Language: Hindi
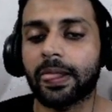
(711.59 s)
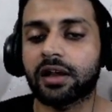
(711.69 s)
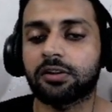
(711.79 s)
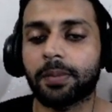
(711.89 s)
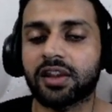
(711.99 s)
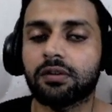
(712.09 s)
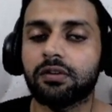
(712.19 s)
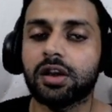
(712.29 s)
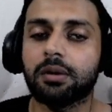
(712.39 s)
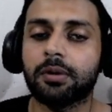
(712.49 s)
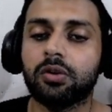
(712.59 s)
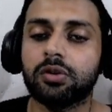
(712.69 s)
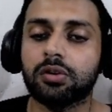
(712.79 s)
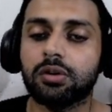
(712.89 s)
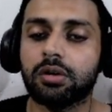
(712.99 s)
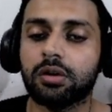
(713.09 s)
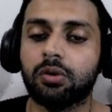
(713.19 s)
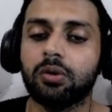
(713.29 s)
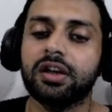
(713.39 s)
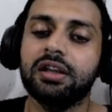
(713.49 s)
एक स्पेसिफिक अमाउंट
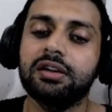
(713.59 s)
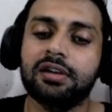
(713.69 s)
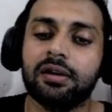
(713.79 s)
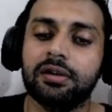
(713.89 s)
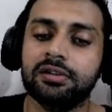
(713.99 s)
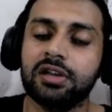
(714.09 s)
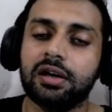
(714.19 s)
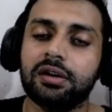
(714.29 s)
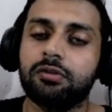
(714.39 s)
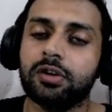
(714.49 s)
होगी या वो